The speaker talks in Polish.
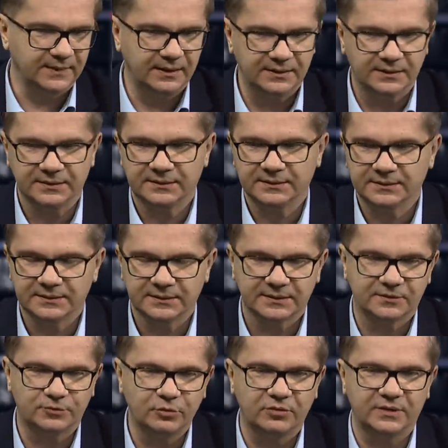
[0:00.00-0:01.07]
yy,
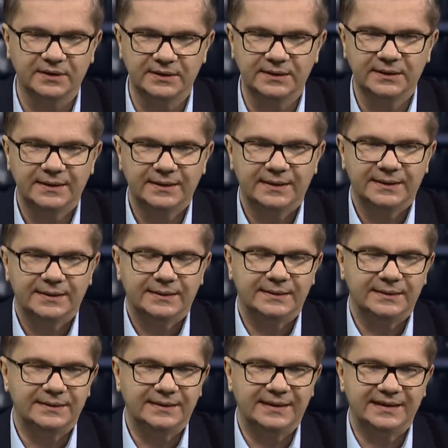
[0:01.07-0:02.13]
który
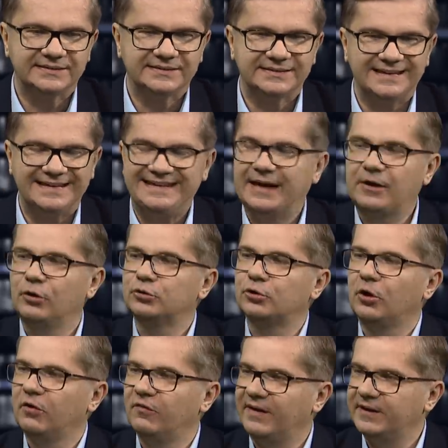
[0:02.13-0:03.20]
jest
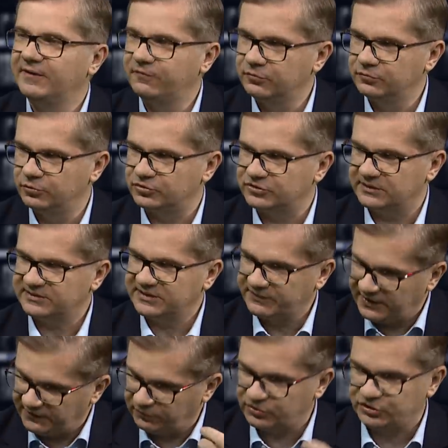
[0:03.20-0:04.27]
niekontrolowanym funduszem. Za
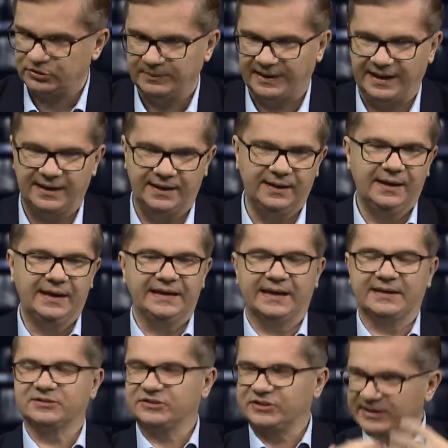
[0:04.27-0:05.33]
chwilę wrócimy, ale
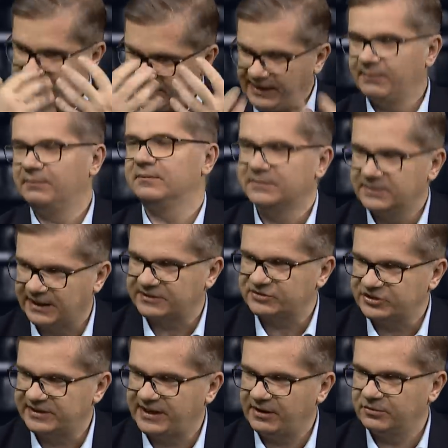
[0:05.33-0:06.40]
jak, sprzedajemy, jak
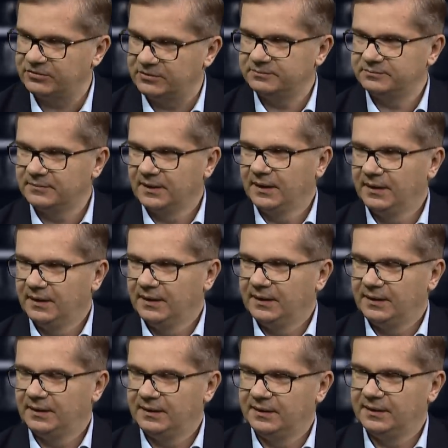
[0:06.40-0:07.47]
sprzedano
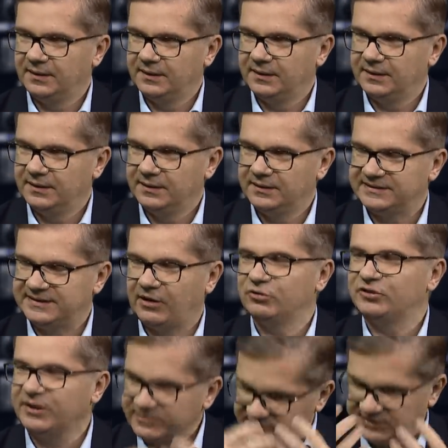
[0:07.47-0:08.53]
yy, za
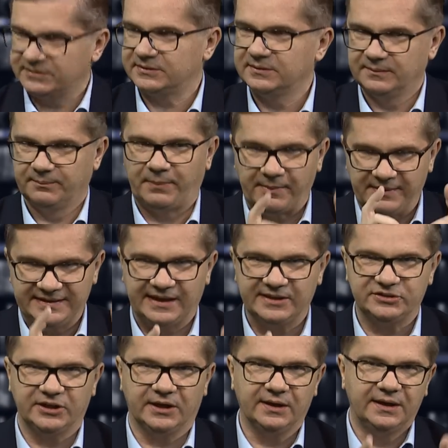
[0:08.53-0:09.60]
800,
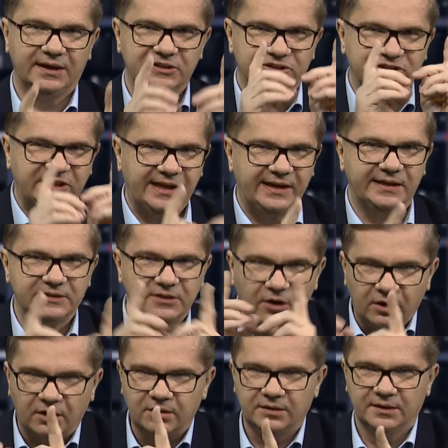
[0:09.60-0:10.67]
pamiętajcie, 4
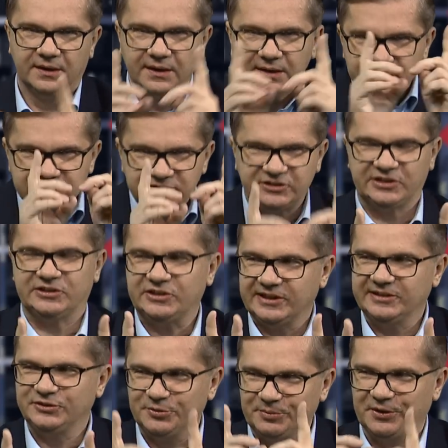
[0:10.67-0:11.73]
do
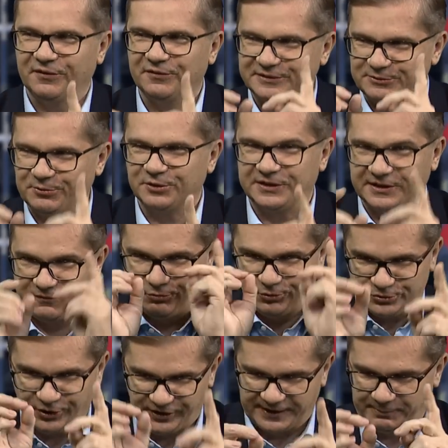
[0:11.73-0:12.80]
10 milionów złotych
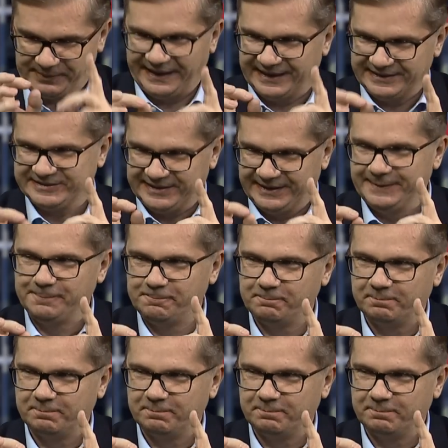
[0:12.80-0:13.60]
włożonych pieniędzy